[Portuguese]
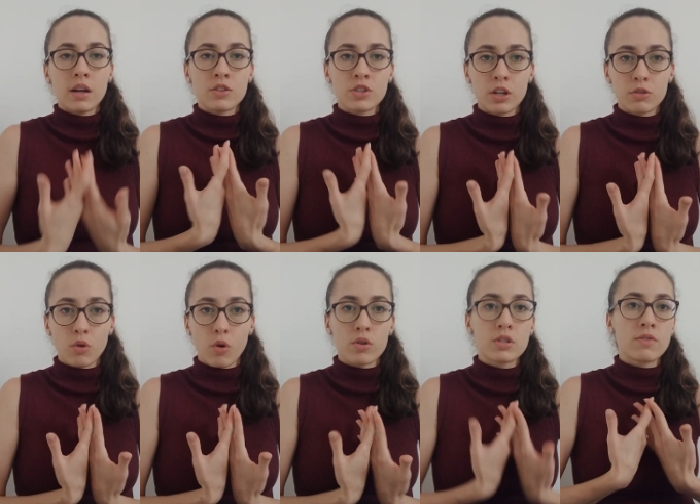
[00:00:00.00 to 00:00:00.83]
de
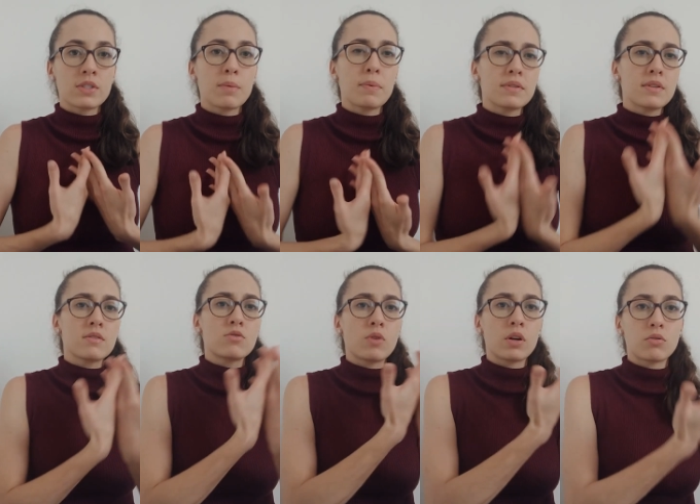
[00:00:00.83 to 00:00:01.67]
retorno. Se você
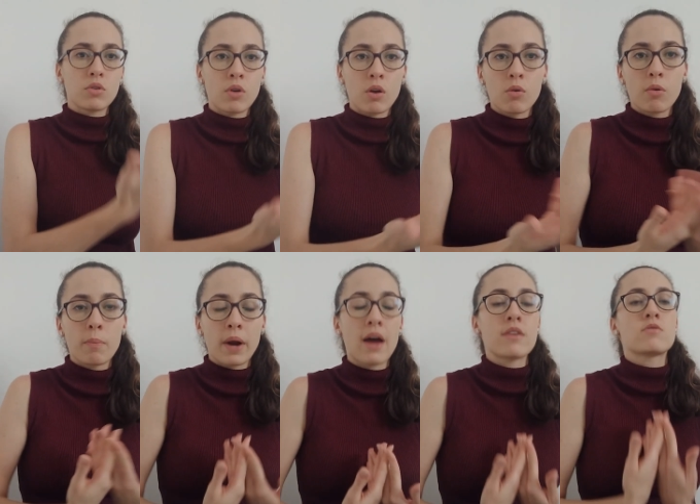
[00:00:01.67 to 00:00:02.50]
precisa de um retorno a longo
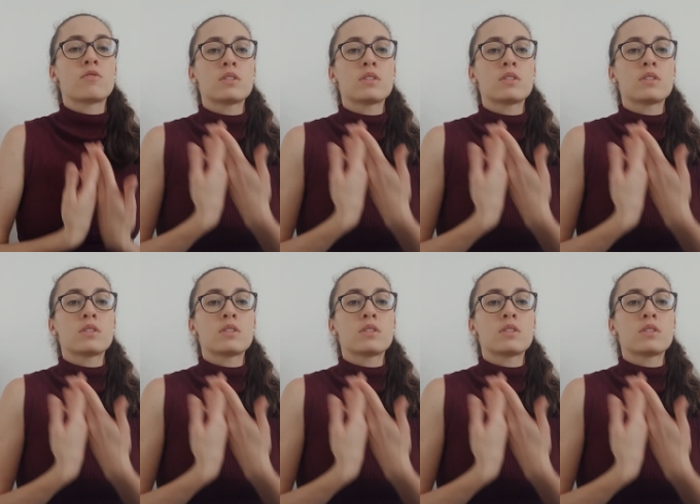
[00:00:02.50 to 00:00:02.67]
prazo,